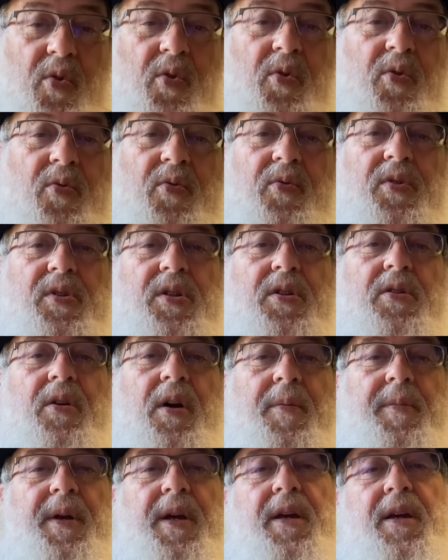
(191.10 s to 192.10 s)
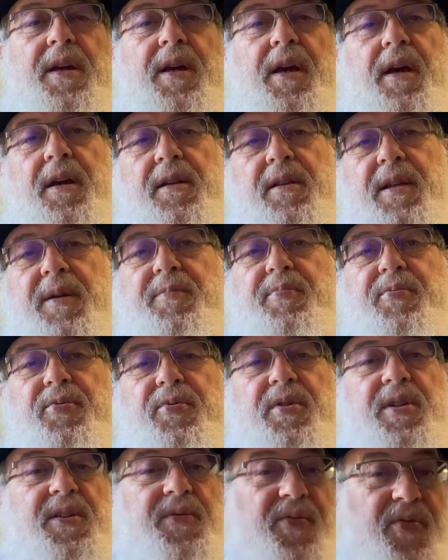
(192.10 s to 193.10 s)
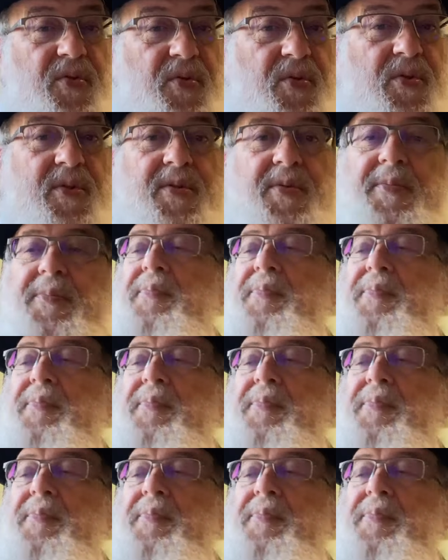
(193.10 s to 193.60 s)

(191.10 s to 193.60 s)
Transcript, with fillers: le continent américain était plus diffuse